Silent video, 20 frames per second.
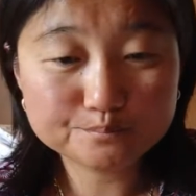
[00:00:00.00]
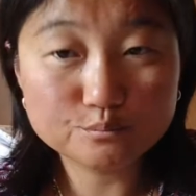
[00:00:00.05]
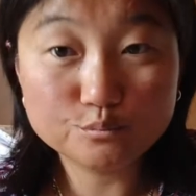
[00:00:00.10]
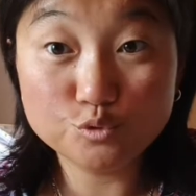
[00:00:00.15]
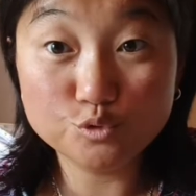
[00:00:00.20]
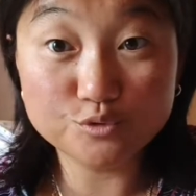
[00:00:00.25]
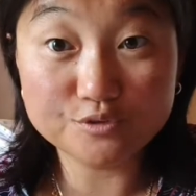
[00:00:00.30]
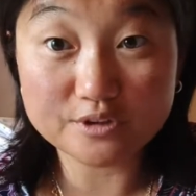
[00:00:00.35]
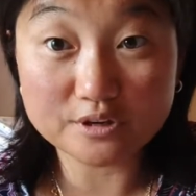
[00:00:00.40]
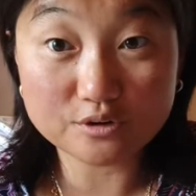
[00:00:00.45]

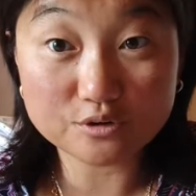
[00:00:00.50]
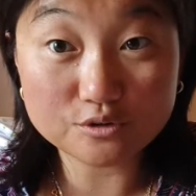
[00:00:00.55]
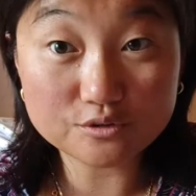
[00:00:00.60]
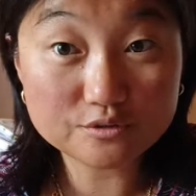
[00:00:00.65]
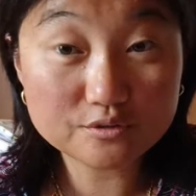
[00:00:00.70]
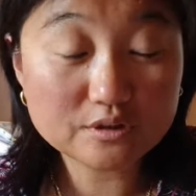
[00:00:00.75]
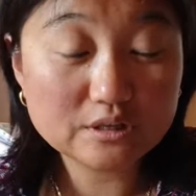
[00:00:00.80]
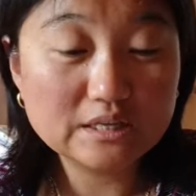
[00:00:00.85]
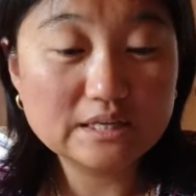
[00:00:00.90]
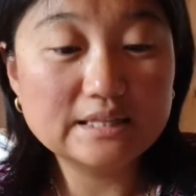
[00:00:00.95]
Plus de
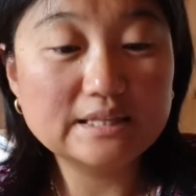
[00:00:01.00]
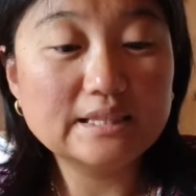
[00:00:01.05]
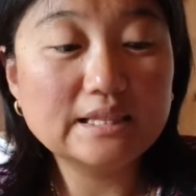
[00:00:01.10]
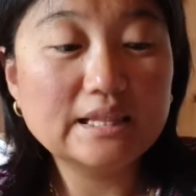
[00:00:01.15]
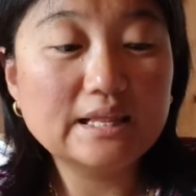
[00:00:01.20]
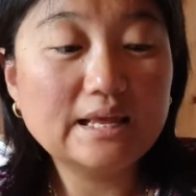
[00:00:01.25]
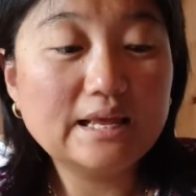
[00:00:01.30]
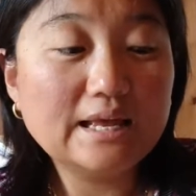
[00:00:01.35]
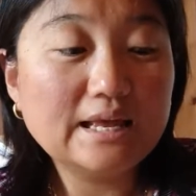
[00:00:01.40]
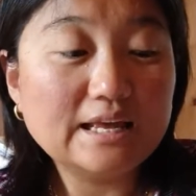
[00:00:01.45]
50.
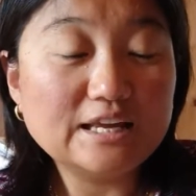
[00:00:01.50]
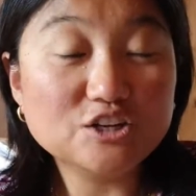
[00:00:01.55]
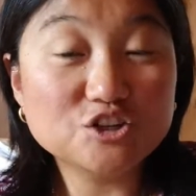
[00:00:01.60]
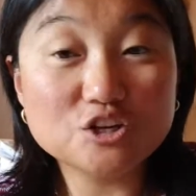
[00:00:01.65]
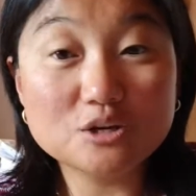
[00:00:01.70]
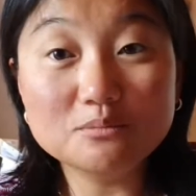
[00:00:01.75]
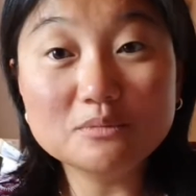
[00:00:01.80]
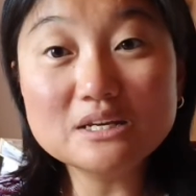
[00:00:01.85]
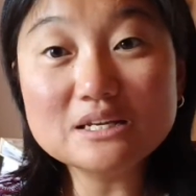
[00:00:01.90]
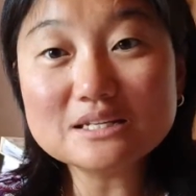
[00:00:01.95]

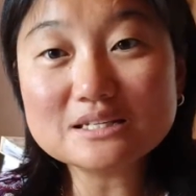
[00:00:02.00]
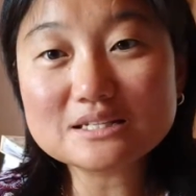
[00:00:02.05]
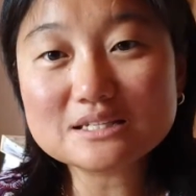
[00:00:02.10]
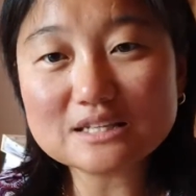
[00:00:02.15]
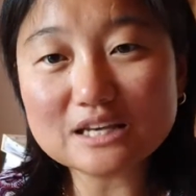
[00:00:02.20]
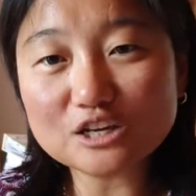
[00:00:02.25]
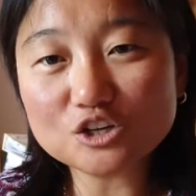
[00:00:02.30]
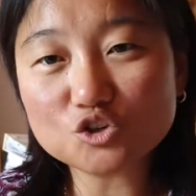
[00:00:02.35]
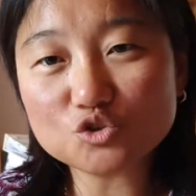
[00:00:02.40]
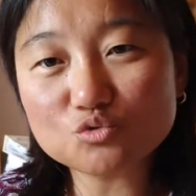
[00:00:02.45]
J'ai mis
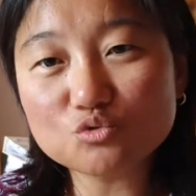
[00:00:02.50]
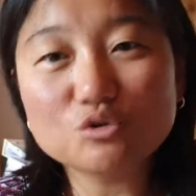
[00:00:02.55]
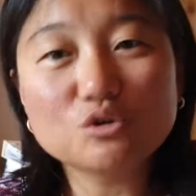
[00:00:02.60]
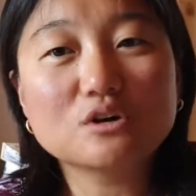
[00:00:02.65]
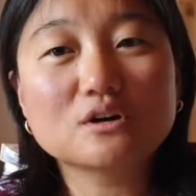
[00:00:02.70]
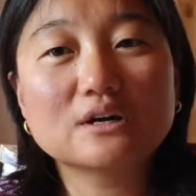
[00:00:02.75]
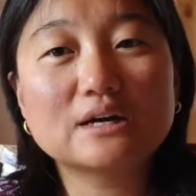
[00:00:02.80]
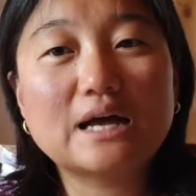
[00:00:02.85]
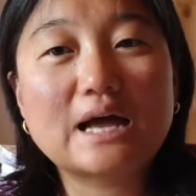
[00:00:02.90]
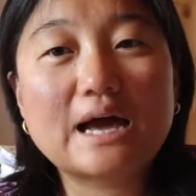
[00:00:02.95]
5 jours
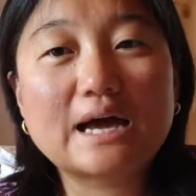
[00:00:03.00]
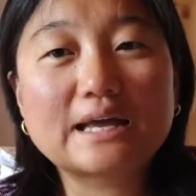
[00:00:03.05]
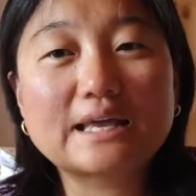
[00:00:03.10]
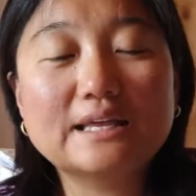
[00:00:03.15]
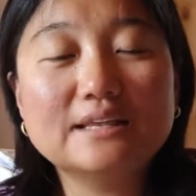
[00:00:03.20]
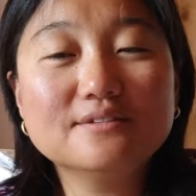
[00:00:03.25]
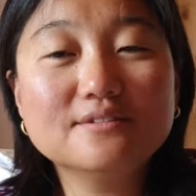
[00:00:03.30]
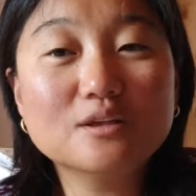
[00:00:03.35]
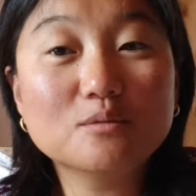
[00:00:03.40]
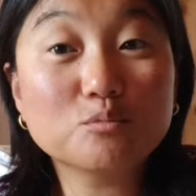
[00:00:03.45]
à
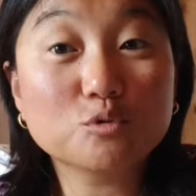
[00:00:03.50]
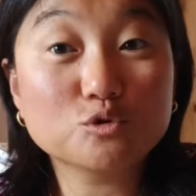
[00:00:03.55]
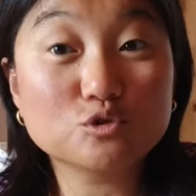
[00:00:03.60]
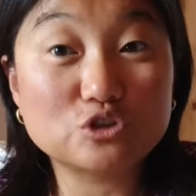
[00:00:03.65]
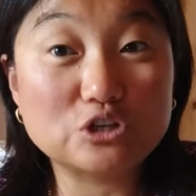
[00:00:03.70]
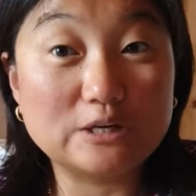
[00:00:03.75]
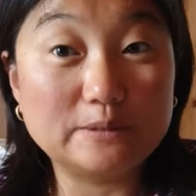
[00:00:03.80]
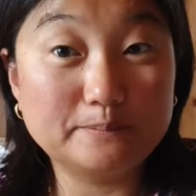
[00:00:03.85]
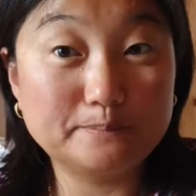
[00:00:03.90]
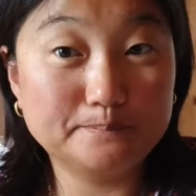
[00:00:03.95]
réaliser le
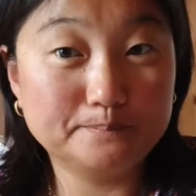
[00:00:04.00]
projet.